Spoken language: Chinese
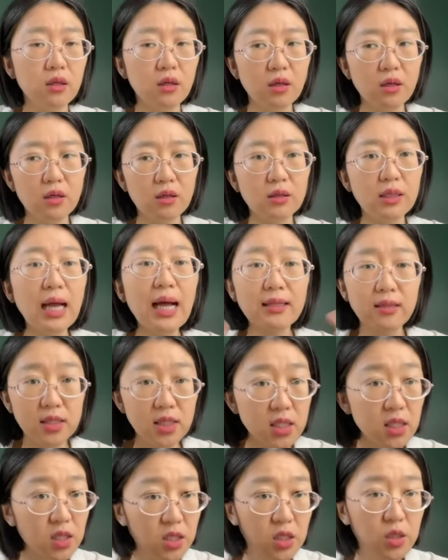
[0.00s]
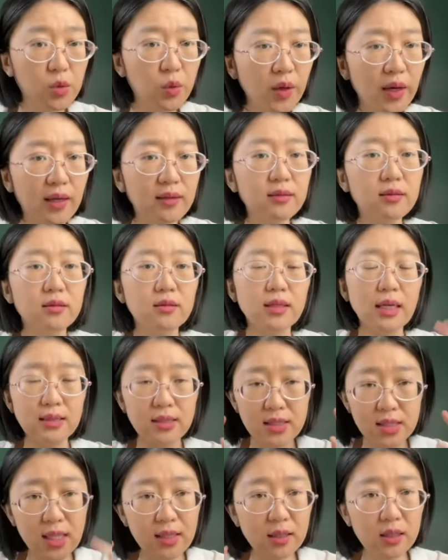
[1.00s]
哦，他的信息源，他的
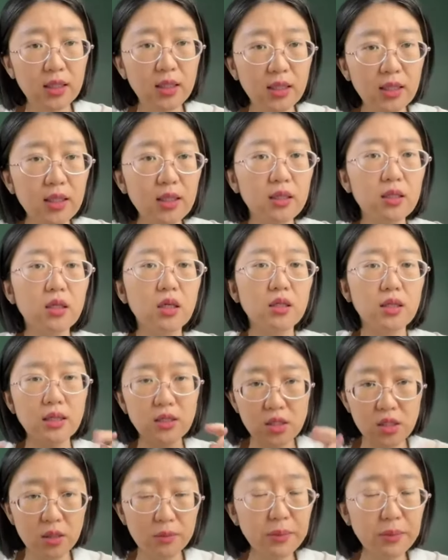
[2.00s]
间谍啊，他的情